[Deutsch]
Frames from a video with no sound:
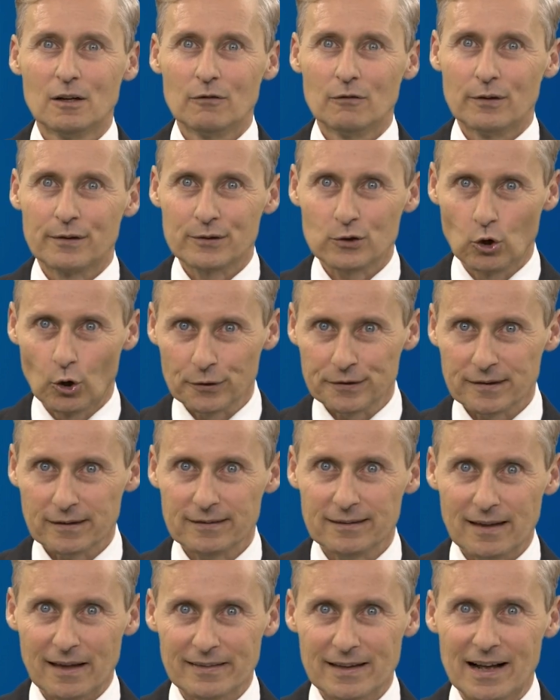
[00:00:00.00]
Es kostet
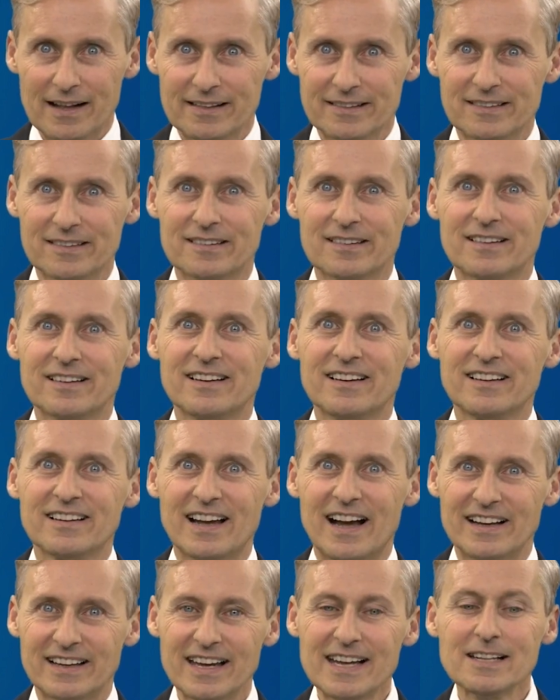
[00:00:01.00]
dann halt
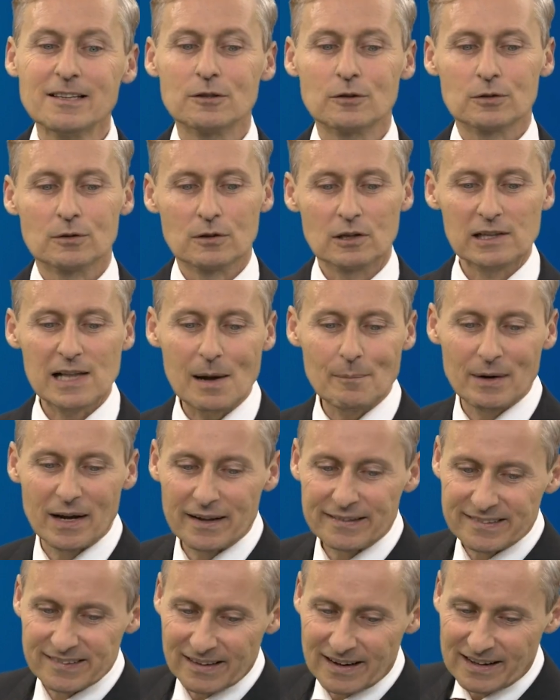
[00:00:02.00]
kein Geld. Klammer
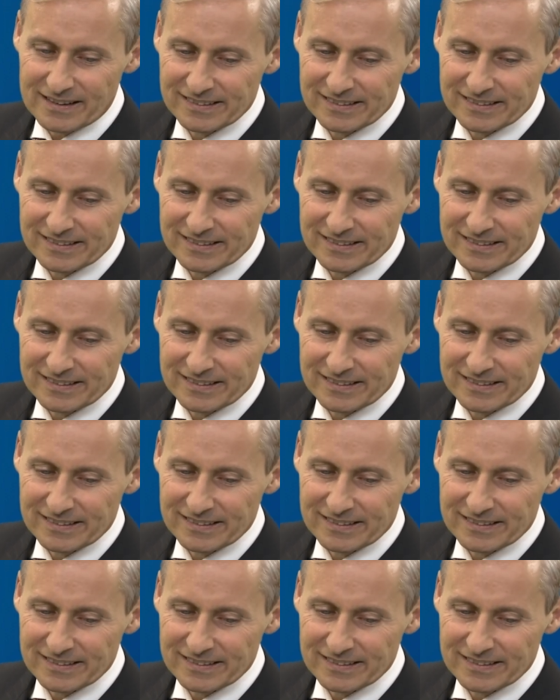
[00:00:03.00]
hat es dann halt